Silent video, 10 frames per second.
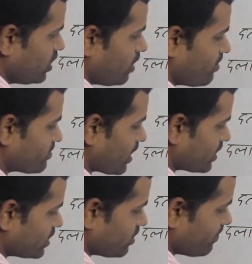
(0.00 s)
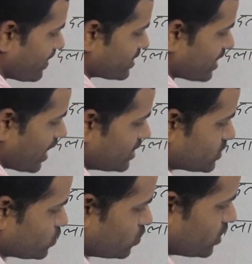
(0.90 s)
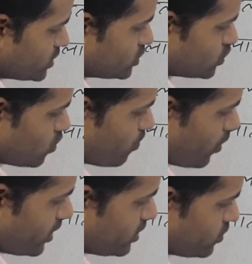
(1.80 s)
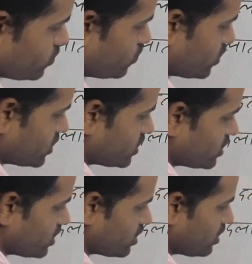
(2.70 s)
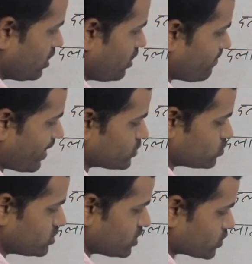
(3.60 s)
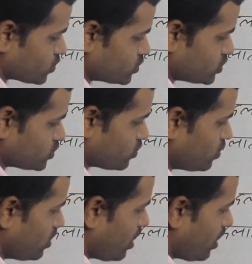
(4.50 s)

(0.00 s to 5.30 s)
अब हम क्या करेंगे पैंतालीस गुड़े जीरो पॉइंट टू कर देते हैं पाँच दुनी दस को जीरो